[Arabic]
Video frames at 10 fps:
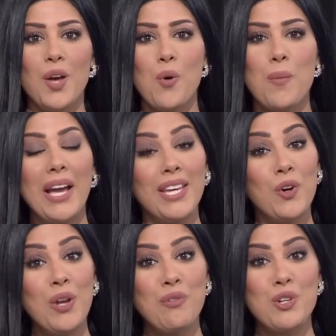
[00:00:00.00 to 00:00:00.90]

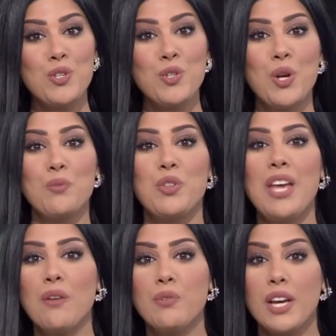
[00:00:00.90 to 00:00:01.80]
ومعي هنا في الاستوديو
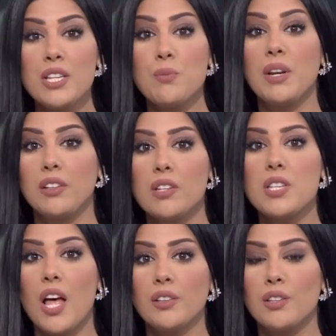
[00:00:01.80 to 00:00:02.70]
المذيعة في قسم
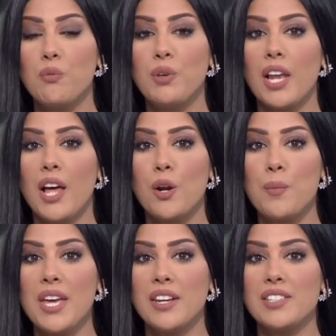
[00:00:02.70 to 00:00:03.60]
الاقتصاد في
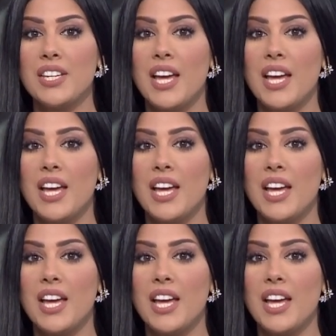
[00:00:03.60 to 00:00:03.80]
العربية نادين